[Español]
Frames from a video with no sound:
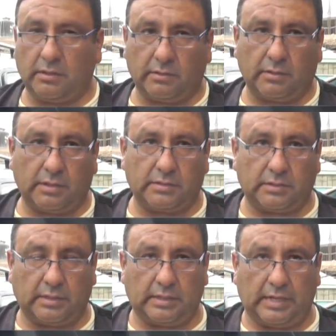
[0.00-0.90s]
el otro
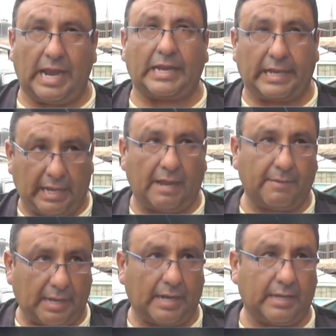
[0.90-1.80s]
es, eh, le
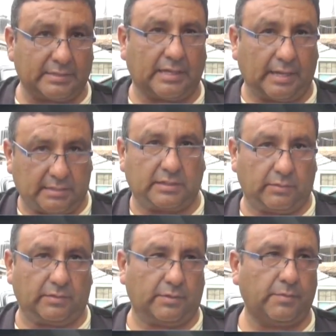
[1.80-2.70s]
alquilaba la casa a este
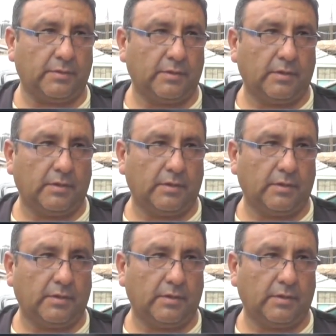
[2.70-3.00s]
último.